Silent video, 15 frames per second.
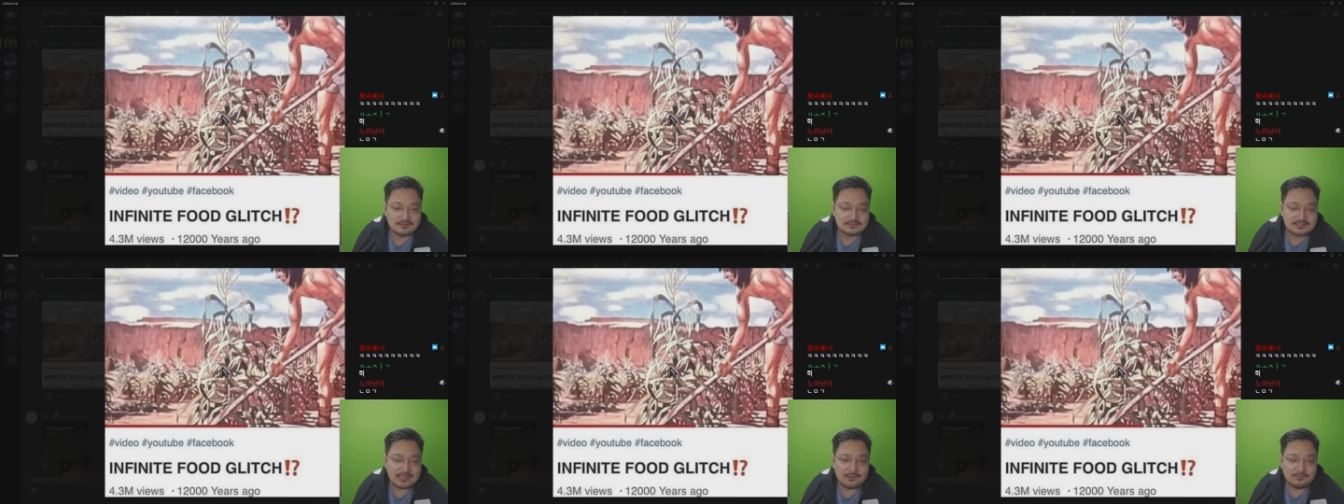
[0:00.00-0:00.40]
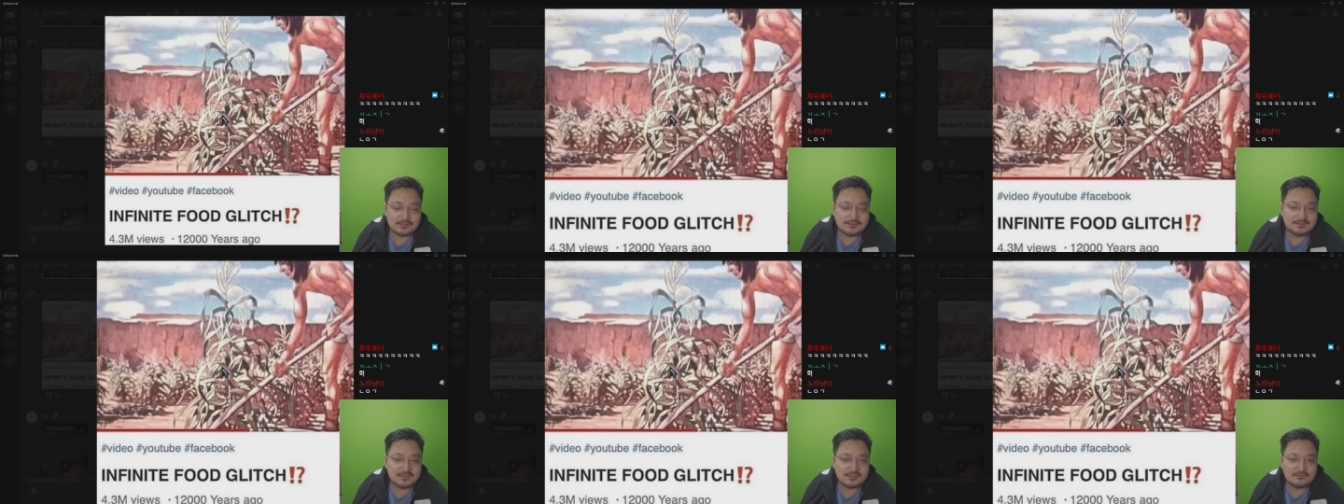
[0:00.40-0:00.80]

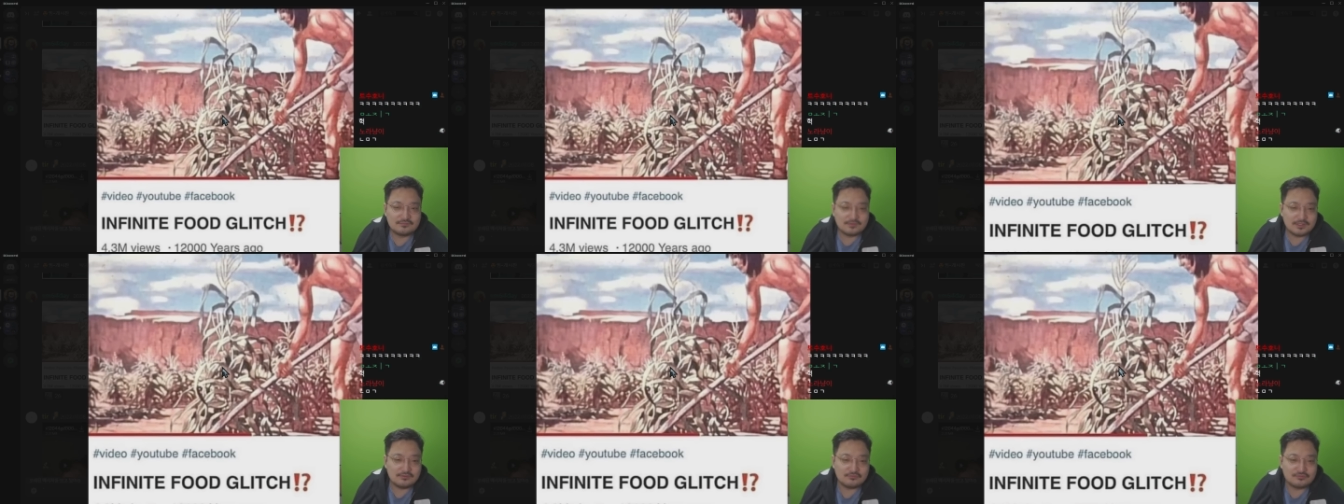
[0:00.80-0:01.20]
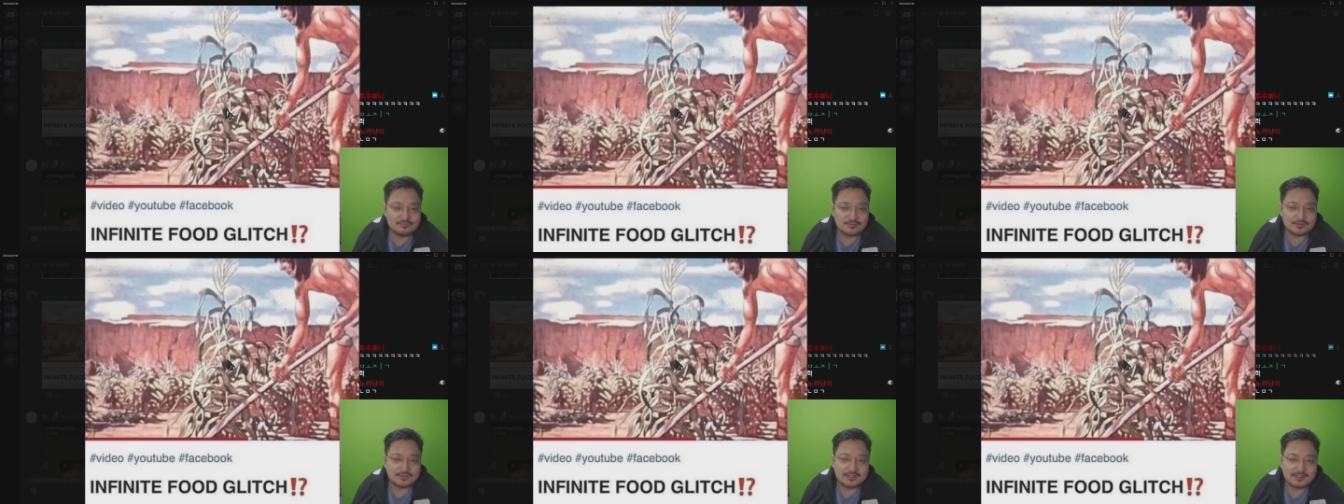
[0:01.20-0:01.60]
사오십 년 후에
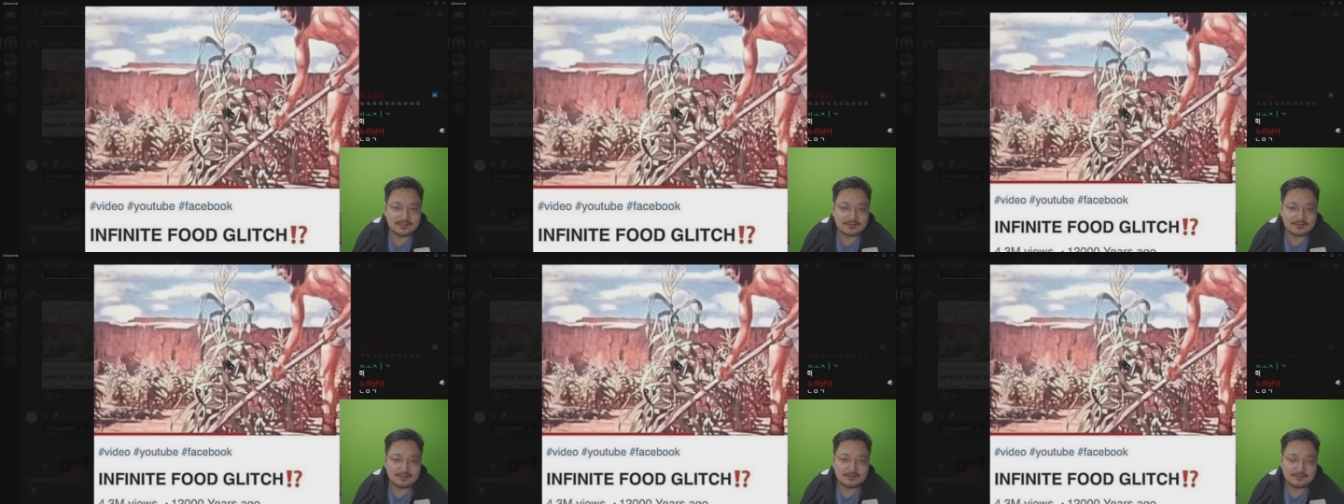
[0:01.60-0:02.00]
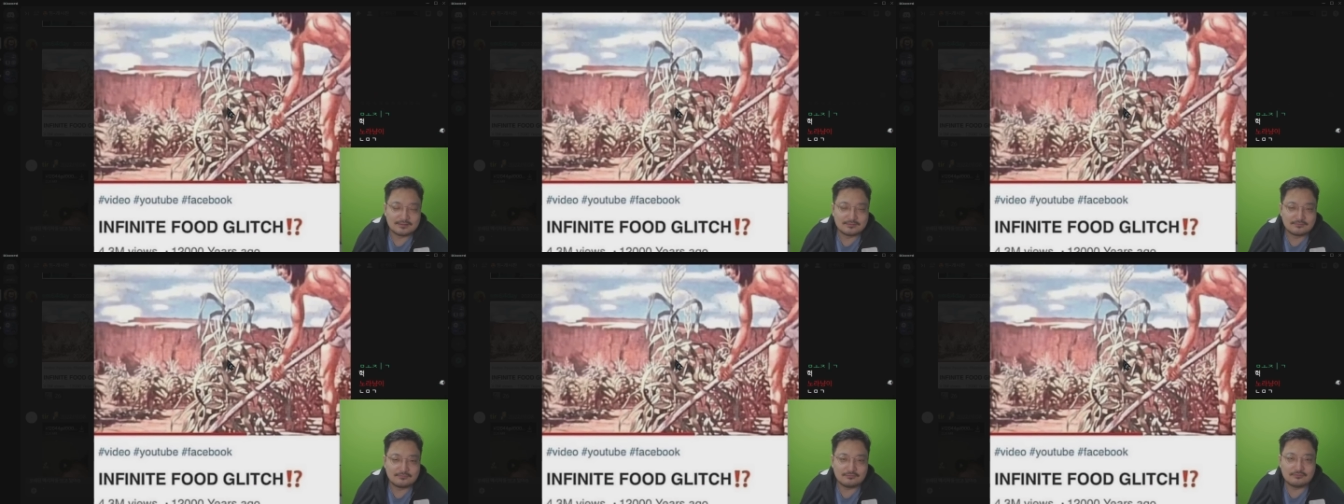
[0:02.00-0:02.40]
유튜브는 어떻게 될까?
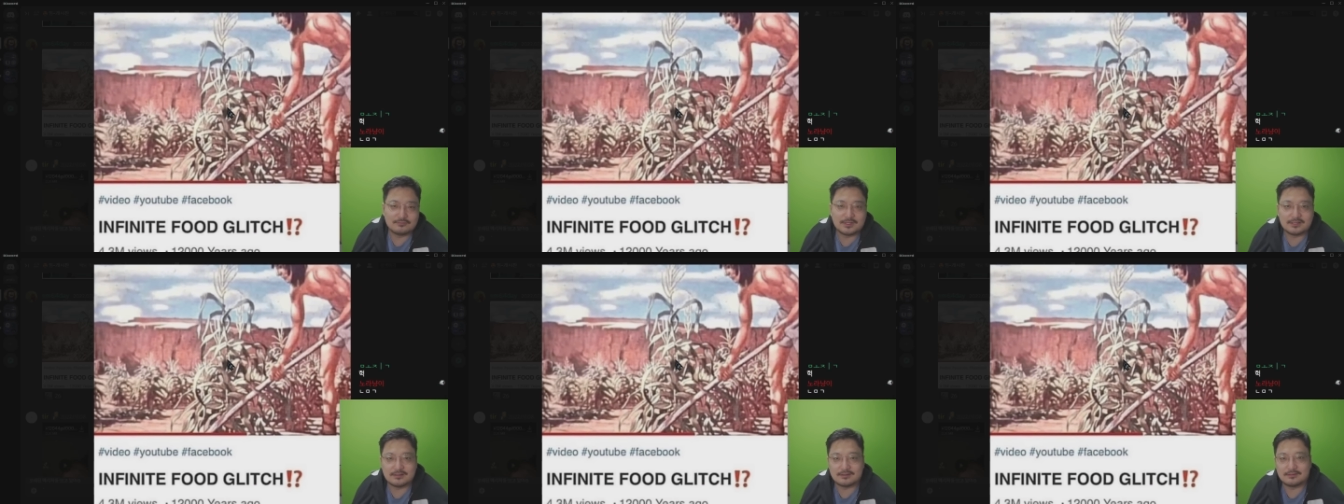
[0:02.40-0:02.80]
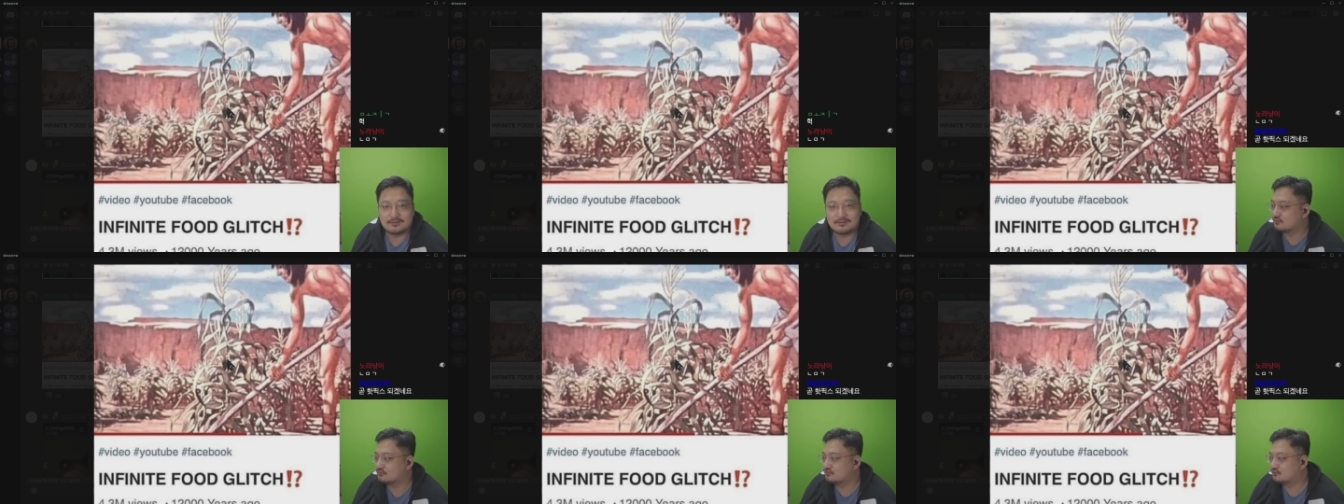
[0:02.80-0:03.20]
궁금하네요.
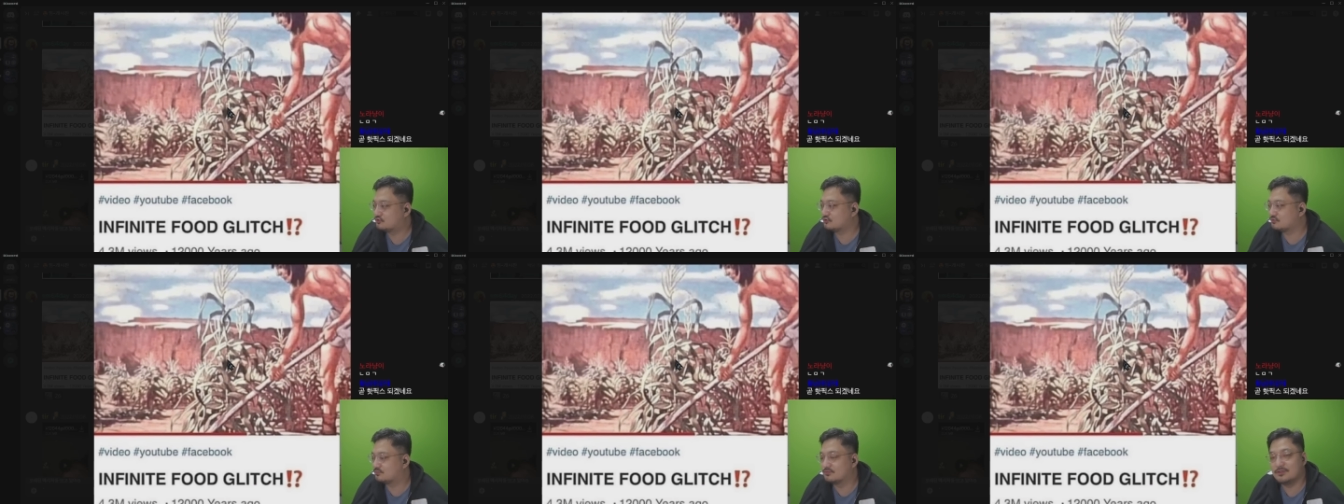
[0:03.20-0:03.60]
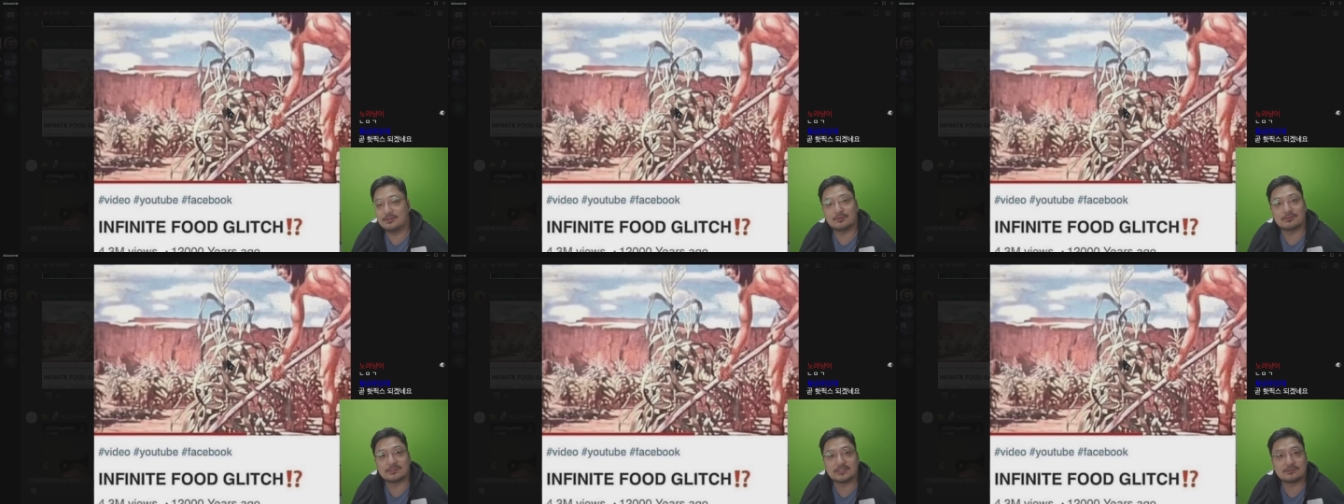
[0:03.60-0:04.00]
우주
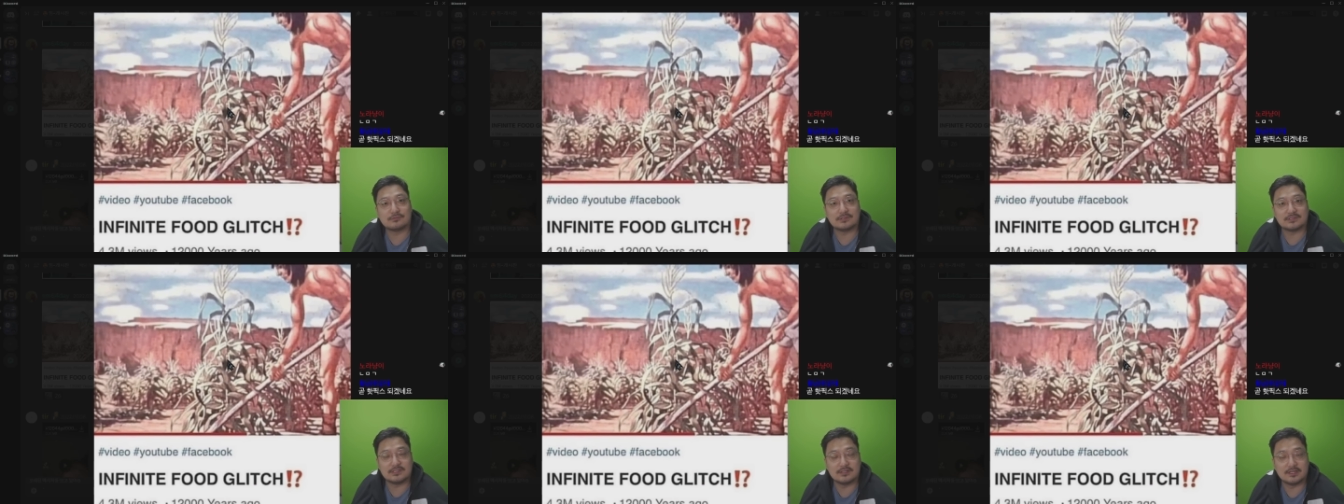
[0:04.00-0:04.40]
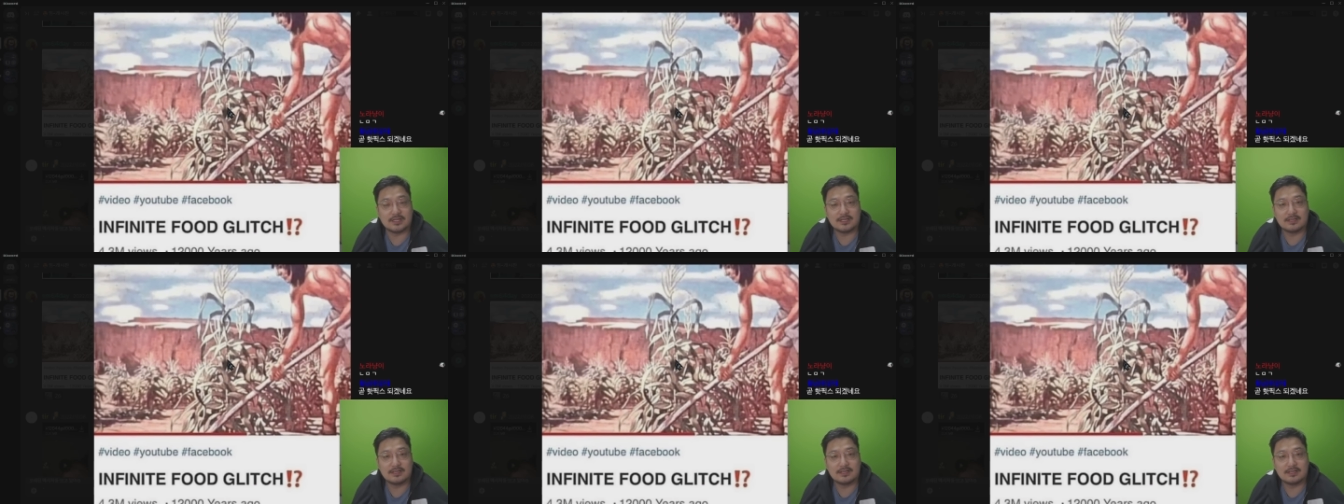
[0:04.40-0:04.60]
브이로그 찍고 있으려나?